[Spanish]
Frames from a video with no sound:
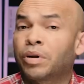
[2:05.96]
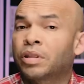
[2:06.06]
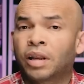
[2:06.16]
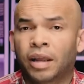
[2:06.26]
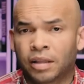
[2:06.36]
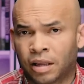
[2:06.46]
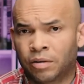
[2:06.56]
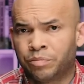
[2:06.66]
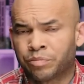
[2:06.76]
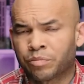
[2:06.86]

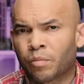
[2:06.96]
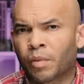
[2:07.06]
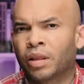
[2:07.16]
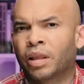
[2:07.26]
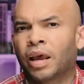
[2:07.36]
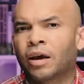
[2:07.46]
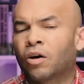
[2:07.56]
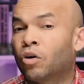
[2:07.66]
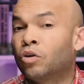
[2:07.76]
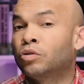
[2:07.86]
pertinente de
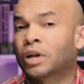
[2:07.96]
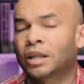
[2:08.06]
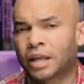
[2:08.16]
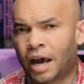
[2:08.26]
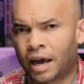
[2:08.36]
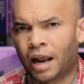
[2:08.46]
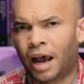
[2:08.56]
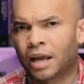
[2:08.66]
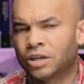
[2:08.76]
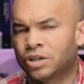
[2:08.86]
contratar
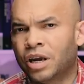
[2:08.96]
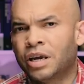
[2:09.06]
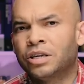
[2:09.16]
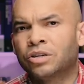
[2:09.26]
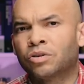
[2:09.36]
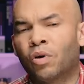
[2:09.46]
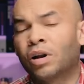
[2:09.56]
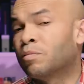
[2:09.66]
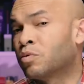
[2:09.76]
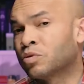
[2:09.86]
a James
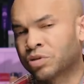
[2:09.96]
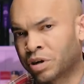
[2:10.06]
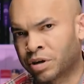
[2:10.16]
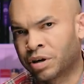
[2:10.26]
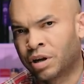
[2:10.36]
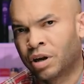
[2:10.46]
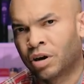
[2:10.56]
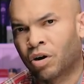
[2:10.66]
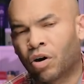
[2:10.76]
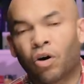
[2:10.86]
Wally Brewster
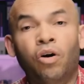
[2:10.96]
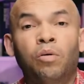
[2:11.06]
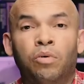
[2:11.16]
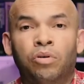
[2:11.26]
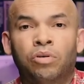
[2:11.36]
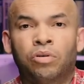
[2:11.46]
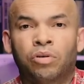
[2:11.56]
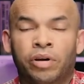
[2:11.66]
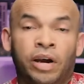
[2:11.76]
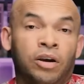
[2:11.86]
como,
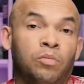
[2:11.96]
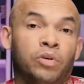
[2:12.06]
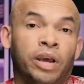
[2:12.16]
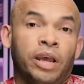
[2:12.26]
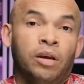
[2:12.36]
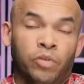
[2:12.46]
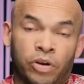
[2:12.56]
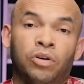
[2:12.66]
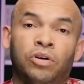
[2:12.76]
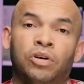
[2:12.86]
oigan, como que,
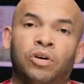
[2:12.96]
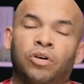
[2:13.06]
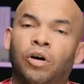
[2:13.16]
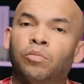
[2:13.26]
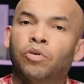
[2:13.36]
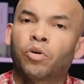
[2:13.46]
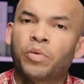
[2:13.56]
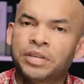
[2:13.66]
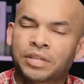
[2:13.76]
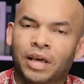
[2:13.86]
bueno, como
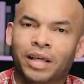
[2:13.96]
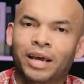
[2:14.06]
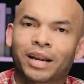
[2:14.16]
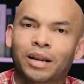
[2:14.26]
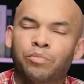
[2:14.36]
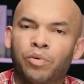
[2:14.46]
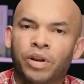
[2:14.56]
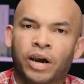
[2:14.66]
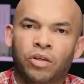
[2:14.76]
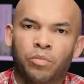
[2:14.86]
lobista de
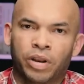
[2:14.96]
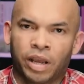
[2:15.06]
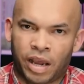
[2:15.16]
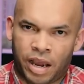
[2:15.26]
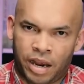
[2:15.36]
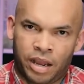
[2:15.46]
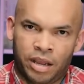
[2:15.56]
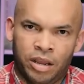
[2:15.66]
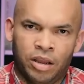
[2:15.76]
República Dominicana.